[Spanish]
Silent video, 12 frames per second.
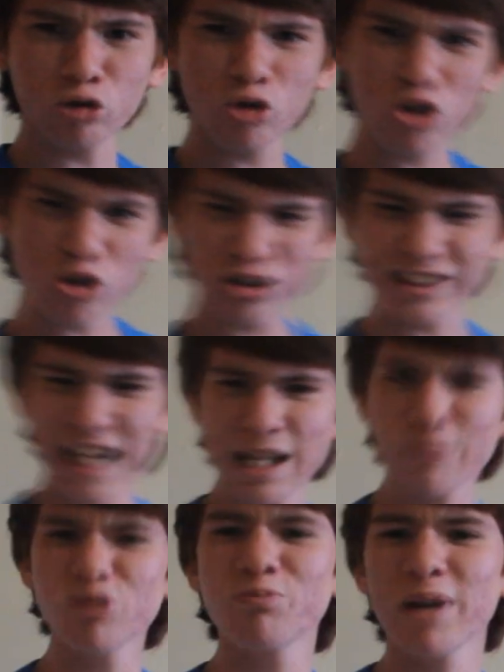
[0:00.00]
con todos los
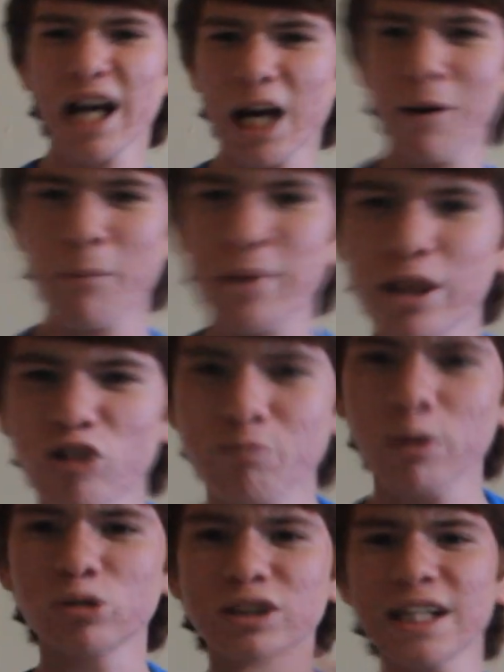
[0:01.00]
ánimos para grabar videos
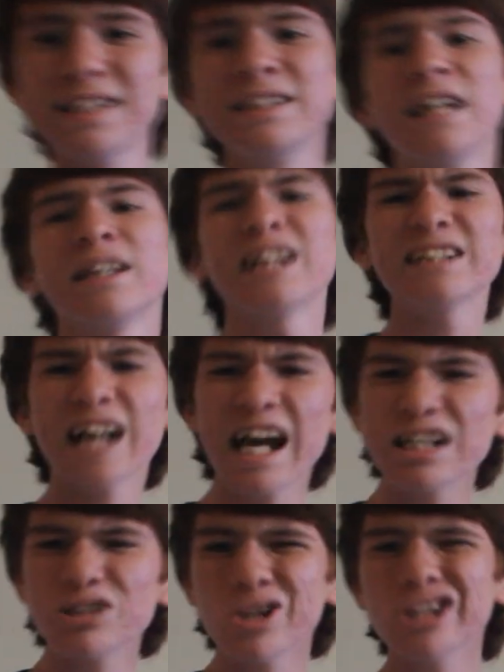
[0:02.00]
para ustedes, e intentar
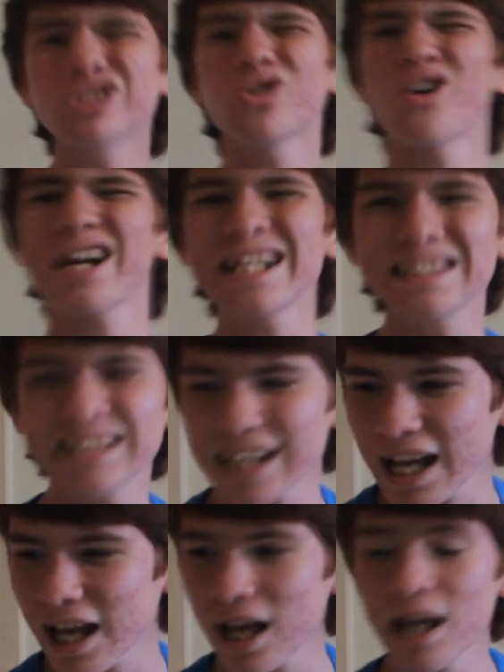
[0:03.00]
sacarles una
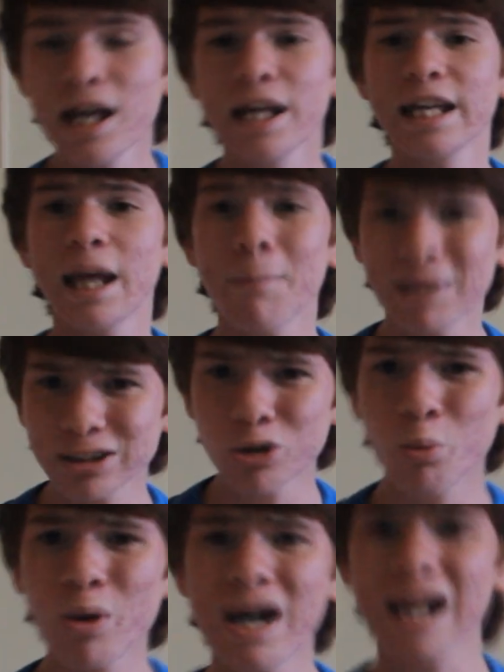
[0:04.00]
sonrisa y que pasen
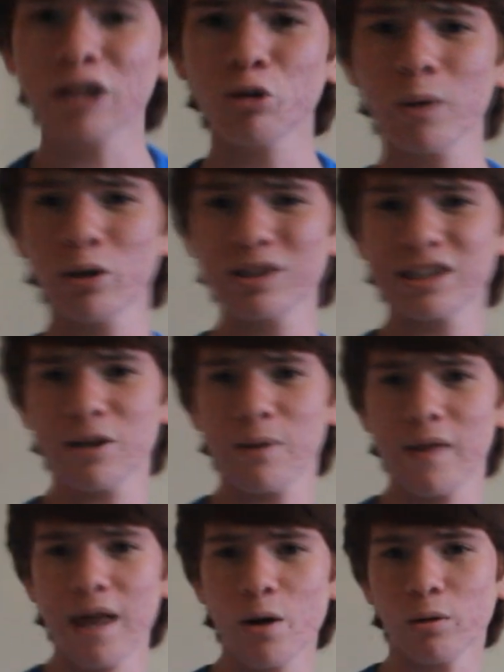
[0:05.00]
un buen rato viendo este
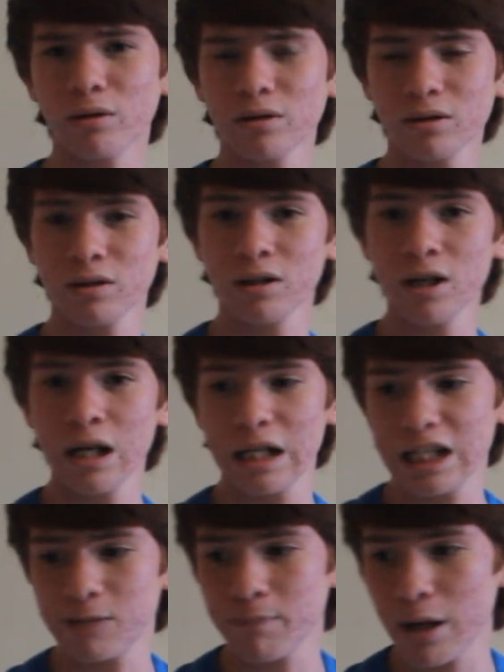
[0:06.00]
video.
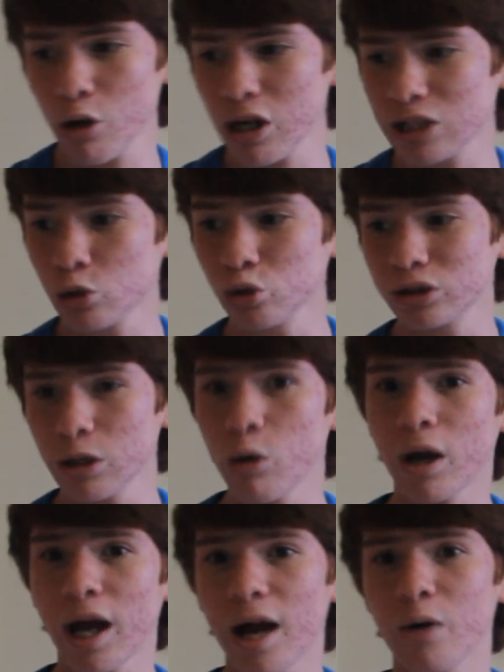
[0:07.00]
Y espero les guste
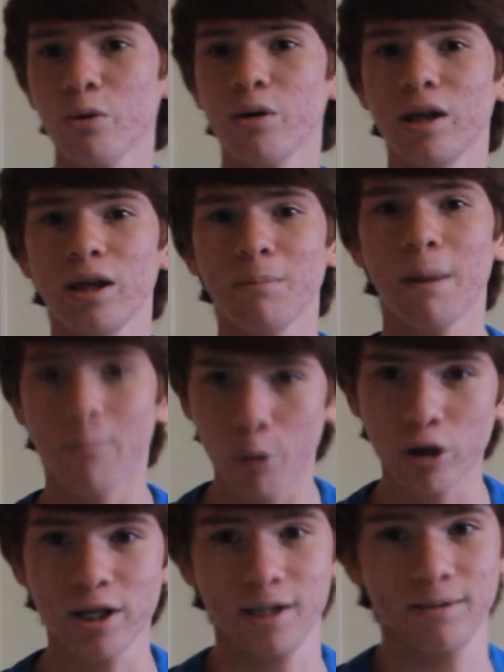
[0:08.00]
lo que hago y me
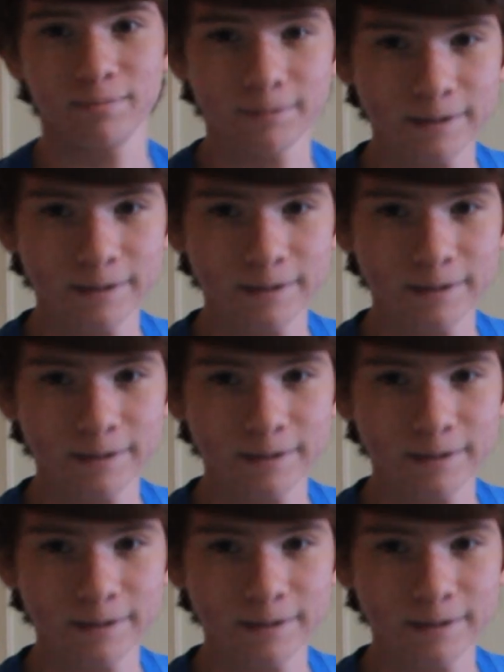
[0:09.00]
apoyen